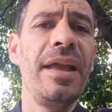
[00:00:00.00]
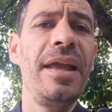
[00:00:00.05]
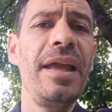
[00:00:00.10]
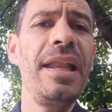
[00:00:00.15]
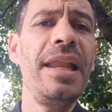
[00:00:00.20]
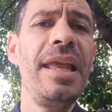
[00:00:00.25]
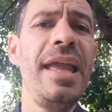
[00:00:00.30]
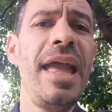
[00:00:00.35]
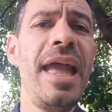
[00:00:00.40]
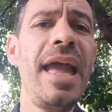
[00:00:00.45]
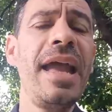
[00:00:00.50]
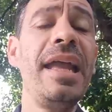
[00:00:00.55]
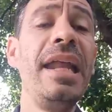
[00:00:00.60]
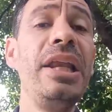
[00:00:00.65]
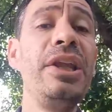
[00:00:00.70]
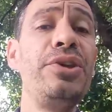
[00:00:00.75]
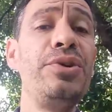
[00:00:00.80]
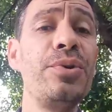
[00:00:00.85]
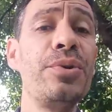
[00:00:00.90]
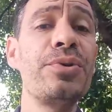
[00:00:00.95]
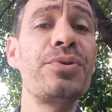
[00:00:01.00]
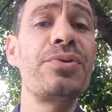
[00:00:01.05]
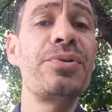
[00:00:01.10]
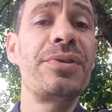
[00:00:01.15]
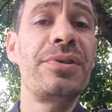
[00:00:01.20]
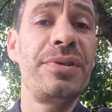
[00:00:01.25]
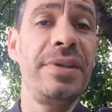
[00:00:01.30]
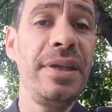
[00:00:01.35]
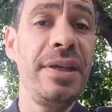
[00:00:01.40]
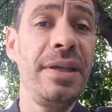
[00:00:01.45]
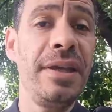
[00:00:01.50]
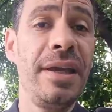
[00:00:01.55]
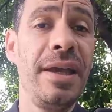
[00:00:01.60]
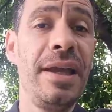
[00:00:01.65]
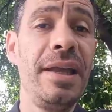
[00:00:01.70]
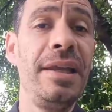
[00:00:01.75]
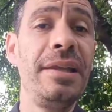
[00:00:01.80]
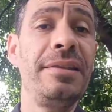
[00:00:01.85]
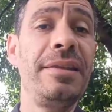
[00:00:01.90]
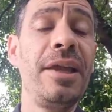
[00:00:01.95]
Ele é religioso, sim,
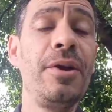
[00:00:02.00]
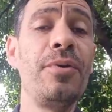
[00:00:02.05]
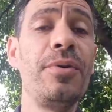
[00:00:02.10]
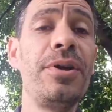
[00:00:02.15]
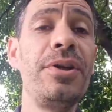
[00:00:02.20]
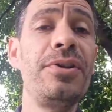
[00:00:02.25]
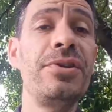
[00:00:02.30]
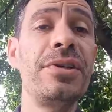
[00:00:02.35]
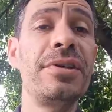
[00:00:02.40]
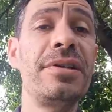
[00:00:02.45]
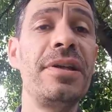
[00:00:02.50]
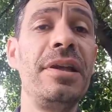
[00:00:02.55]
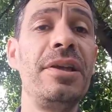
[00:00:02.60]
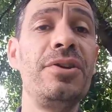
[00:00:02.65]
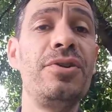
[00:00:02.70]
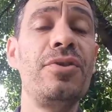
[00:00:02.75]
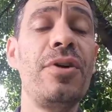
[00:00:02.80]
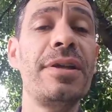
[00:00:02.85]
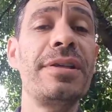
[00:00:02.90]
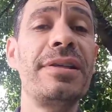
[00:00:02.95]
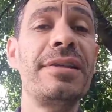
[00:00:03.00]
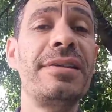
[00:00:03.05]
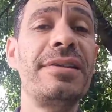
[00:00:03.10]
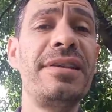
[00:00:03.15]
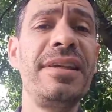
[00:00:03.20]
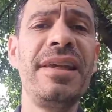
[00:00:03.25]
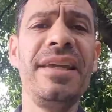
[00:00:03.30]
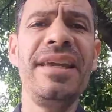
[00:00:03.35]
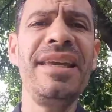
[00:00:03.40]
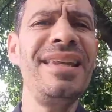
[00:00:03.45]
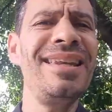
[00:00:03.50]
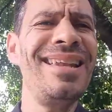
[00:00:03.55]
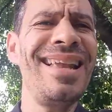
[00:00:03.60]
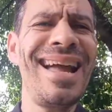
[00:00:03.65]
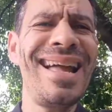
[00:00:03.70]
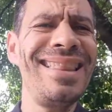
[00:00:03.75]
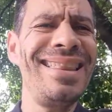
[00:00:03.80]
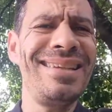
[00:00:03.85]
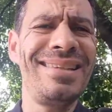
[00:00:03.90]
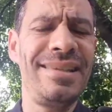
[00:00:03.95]
ele tem origens religiosas, sim, e
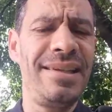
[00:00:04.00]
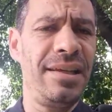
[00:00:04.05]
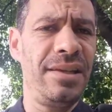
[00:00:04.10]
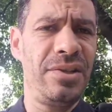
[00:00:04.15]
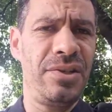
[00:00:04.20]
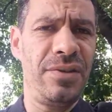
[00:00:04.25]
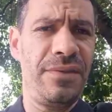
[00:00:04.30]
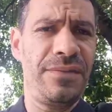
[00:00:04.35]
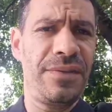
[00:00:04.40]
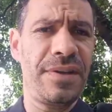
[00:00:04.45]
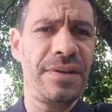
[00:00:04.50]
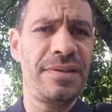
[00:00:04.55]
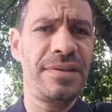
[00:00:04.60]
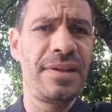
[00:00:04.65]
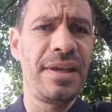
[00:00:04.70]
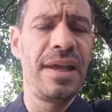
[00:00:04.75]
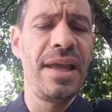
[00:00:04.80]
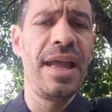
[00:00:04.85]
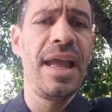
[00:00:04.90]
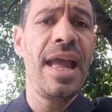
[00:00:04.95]
nada científicas.